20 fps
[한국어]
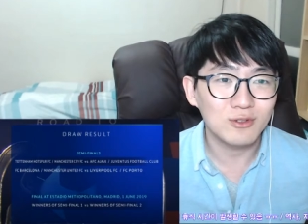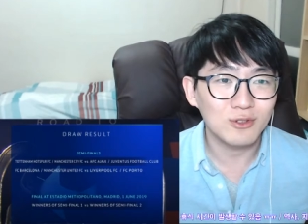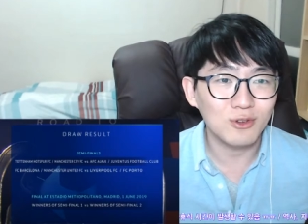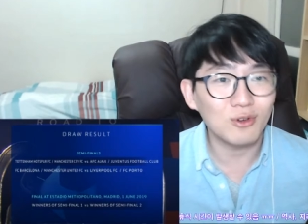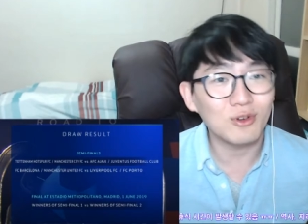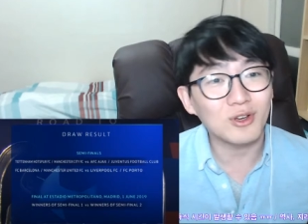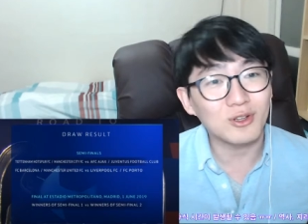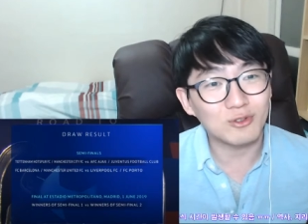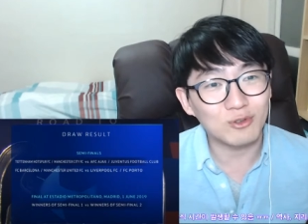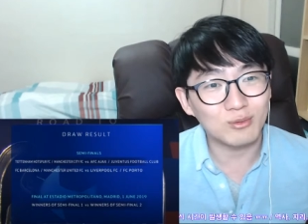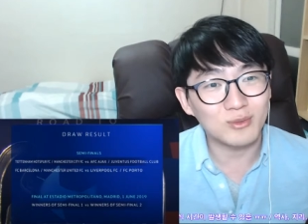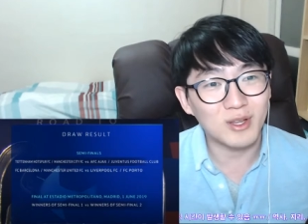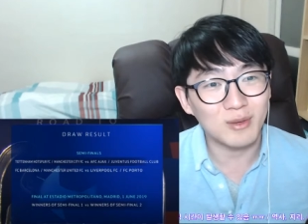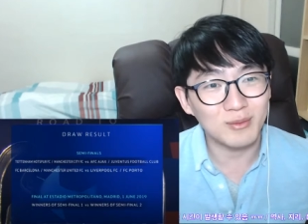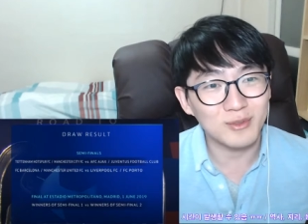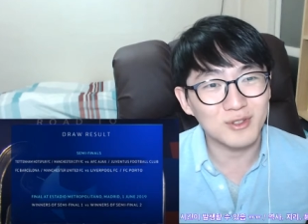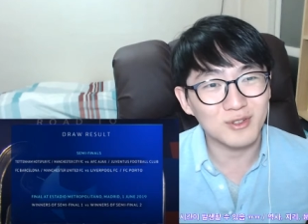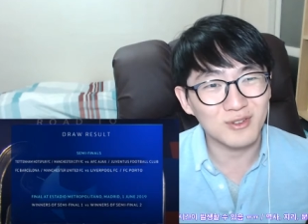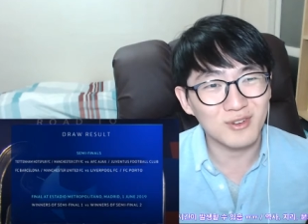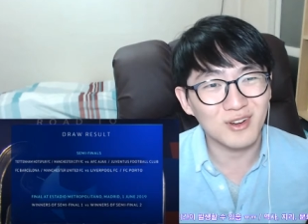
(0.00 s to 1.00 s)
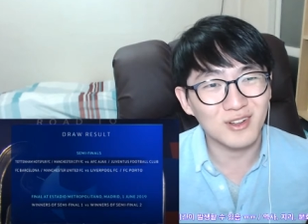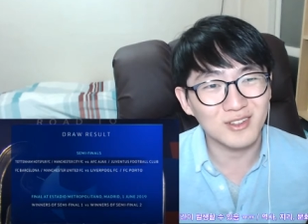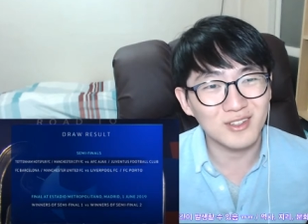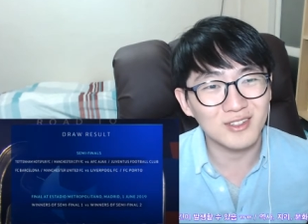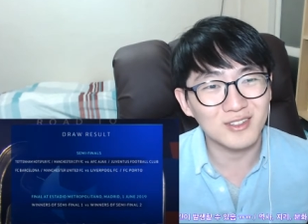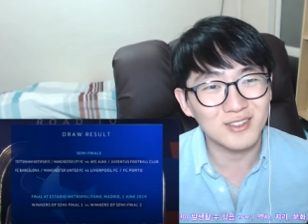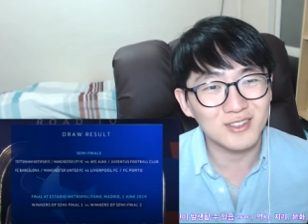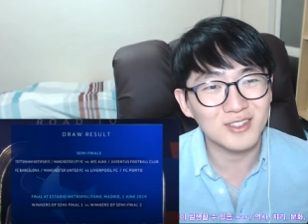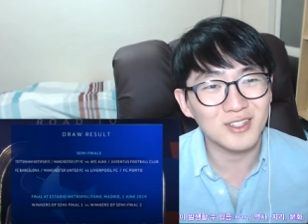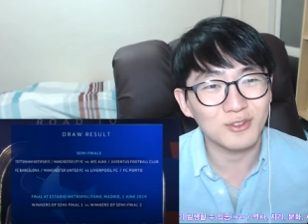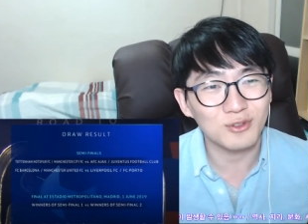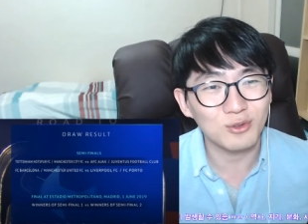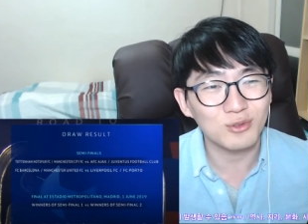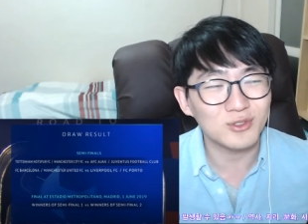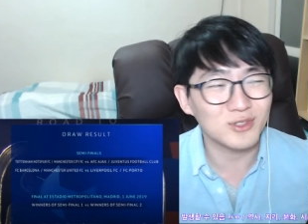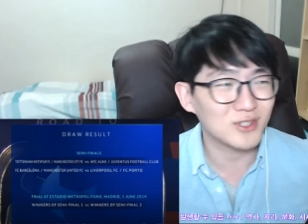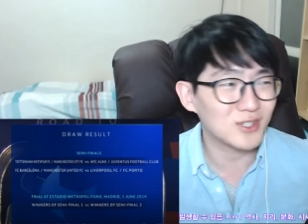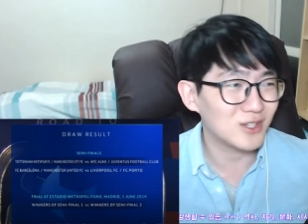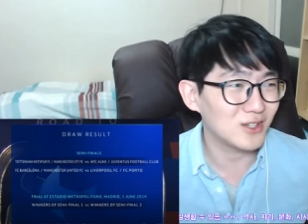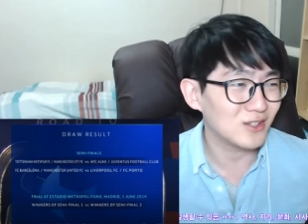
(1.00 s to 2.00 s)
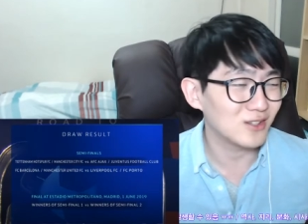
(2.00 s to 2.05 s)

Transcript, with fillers: 여기가 좀 재밌을 것 같아. 진짜 솔직히.